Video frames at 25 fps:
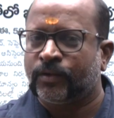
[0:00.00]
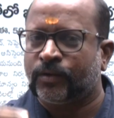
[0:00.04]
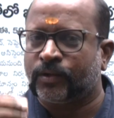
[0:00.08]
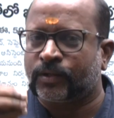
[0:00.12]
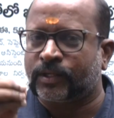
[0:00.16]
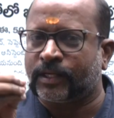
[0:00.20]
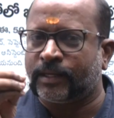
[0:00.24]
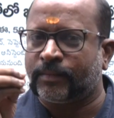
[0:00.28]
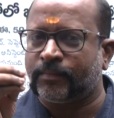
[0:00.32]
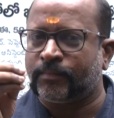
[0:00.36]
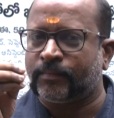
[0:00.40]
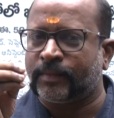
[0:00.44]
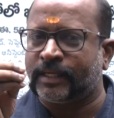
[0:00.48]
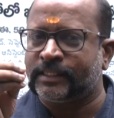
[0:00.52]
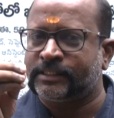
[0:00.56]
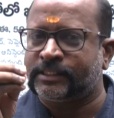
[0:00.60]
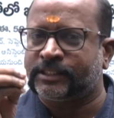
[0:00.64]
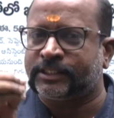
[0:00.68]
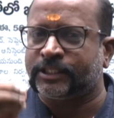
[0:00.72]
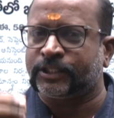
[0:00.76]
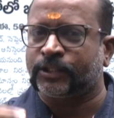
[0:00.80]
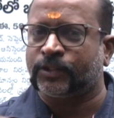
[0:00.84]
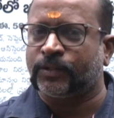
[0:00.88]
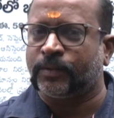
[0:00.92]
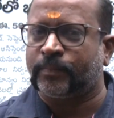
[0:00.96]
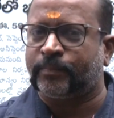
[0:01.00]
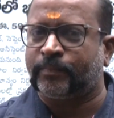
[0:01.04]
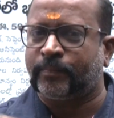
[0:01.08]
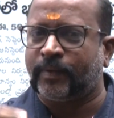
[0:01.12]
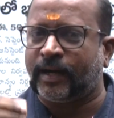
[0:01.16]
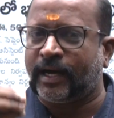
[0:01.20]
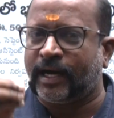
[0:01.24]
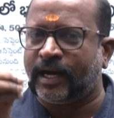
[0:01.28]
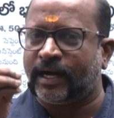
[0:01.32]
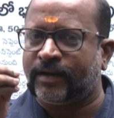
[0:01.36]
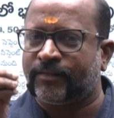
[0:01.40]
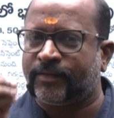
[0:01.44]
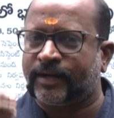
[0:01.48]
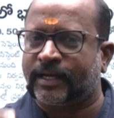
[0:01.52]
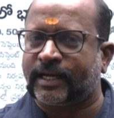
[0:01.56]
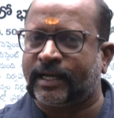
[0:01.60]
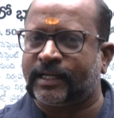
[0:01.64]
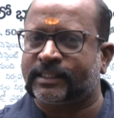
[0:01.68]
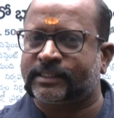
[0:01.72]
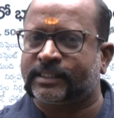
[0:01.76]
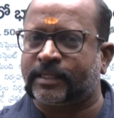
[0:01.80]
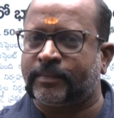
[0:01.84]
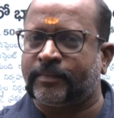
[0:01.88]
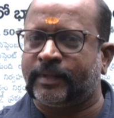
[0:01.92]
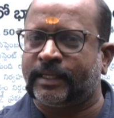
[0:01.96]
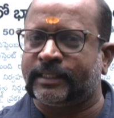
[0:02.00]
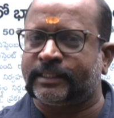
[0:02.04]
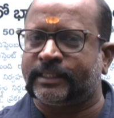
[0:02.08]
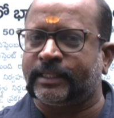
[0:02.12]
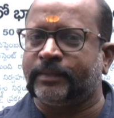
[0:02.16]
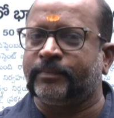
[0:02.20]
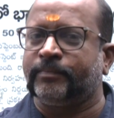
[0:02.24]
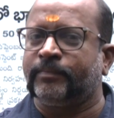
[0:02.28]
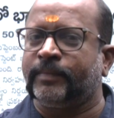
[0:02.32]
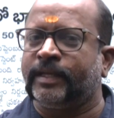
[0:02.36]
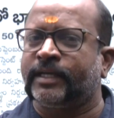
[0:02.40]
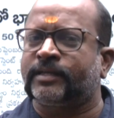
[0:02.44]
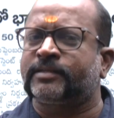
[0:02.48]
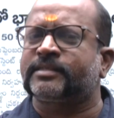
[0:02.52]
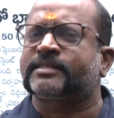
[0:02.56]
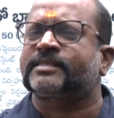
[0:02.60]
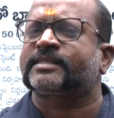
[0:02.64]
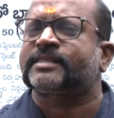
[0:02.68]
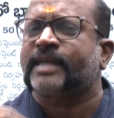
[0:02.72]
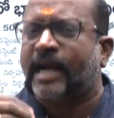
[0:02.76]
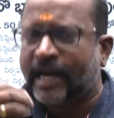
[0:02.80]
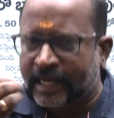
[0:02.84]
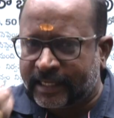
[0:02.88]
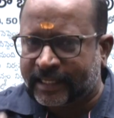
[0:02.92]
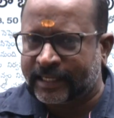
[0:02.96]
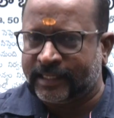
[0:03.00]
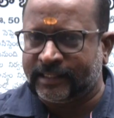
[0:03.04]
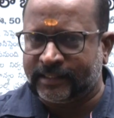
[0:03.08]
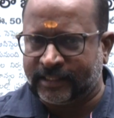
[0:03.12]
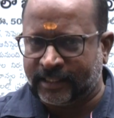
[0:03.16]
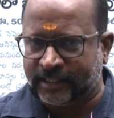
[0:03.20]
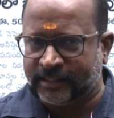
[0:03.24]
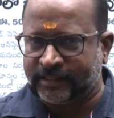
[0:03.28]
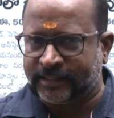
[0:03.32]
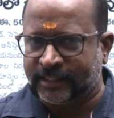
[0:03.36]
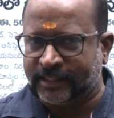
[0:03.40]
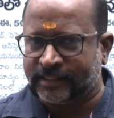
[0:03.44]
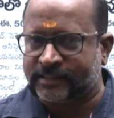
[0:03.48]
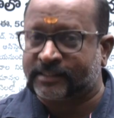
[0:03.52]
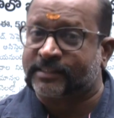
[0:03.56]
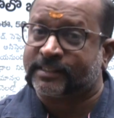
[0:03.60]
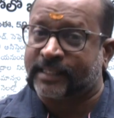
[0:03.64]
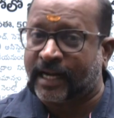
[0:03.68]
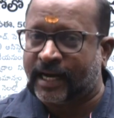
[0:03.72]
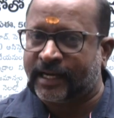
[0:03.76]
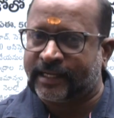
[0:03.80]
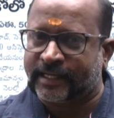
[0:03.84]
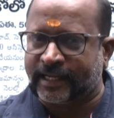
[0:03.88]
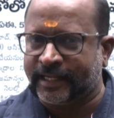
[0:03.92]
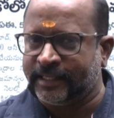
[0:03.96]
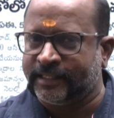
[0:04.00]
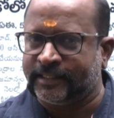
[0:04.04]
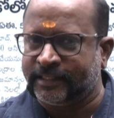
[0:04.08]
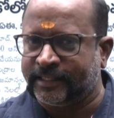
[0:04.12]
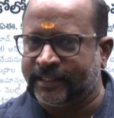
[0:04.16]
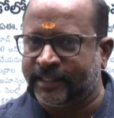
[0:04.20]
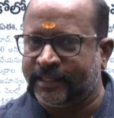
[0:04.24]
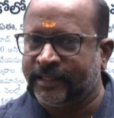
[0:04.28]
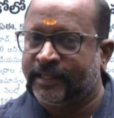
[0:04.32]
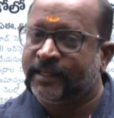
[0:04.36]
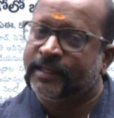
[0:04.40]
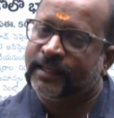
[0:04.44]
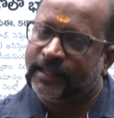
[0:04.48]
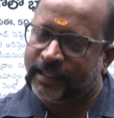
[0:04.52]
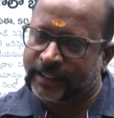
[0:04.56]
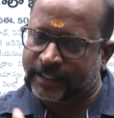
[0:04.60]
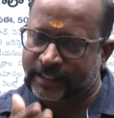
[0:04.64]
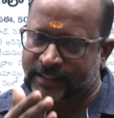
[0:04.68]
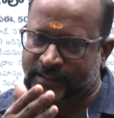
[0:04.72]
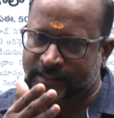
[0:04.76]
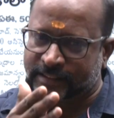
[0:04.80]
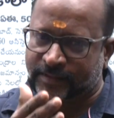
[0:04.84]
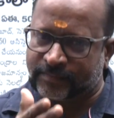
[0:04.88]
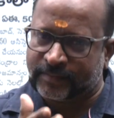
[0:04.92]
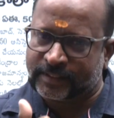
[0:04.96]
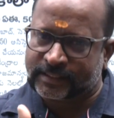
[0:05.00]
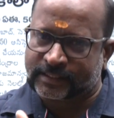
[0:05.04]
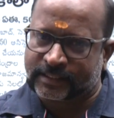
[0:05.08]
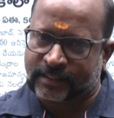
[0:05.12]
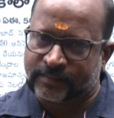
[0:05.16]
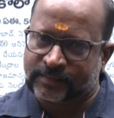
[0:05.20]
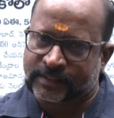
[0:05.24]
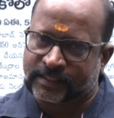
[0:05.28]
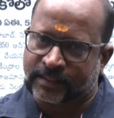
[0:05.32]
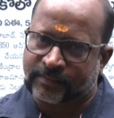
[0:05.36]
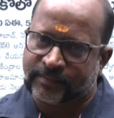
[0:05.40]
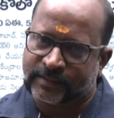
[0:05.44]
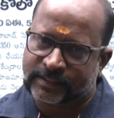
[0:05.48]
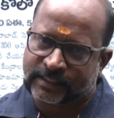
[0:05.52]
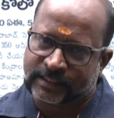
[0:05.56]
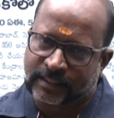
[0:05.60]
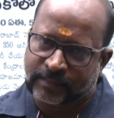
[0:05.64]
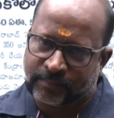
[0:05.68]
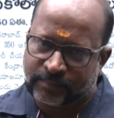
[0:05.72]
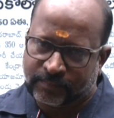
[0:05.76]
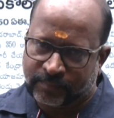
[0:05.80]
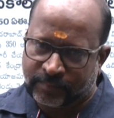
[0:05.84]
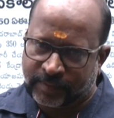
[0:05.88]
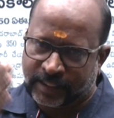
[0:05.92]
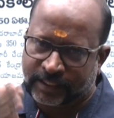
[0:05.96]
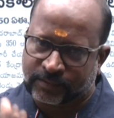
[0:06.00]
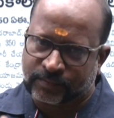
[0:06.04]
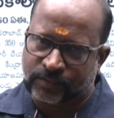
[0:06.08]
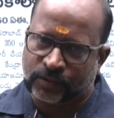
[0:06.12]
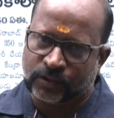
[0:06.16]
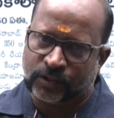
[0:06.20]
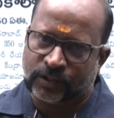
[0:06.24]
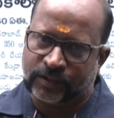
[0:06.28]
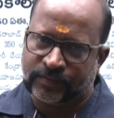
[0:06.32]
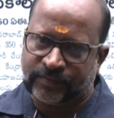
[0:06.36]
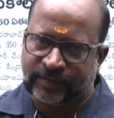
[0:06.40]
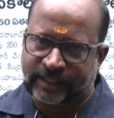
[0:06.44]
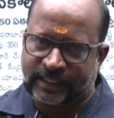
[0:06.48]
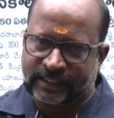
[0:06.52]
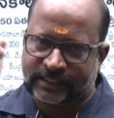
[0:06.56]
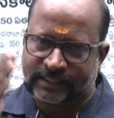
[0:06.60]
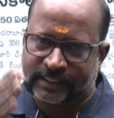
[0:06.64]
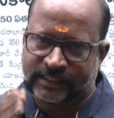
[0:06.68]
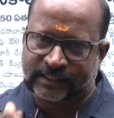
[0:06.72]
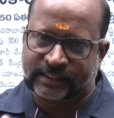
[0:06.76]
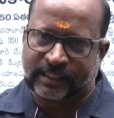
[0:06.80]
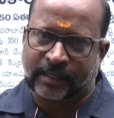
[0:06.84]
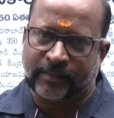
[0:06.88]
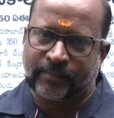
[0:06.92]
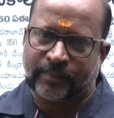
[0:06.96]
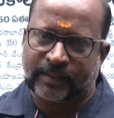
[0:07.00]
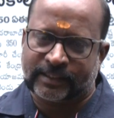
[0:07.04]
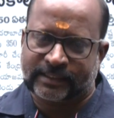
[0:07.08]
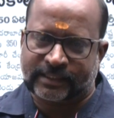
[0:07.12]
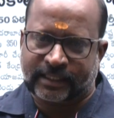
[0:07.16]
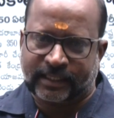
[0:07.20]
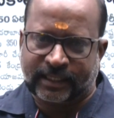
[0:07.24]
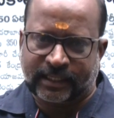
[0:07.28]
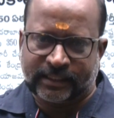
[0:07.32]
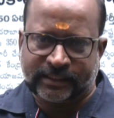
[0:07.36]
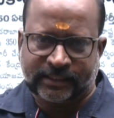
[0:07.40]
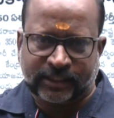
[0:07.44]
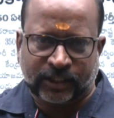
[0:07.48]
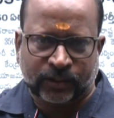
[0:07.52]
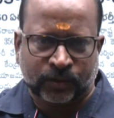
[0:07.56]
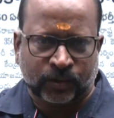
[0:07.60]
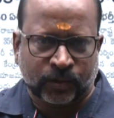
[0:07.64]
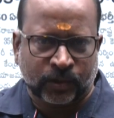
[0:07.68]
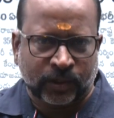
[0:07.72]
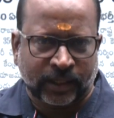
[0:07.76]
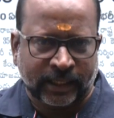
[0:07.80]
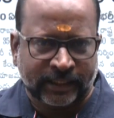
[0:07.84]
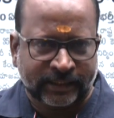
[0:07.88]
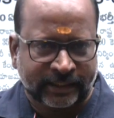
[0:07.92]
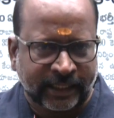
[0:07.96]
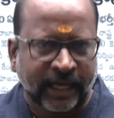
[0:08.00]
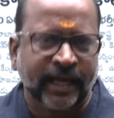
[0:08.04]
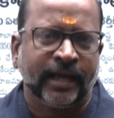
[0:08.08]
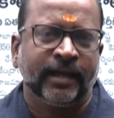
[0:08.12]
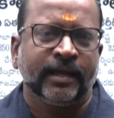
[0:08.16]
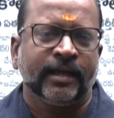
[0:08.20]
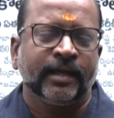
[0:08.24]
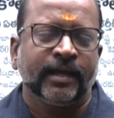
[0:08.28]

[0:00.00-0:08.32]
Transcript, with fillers: ఒక మంచి గొప్ప అవకాశం అయితే మీకు స్టార్ట్ అయింది అంతే స్టార్ట్ అయింది ఇక సంవత్సరం సంవత్సరం మీకు నోటిఫికేషన్స్ కంపల్సరిగా జెన్కోలో అయితే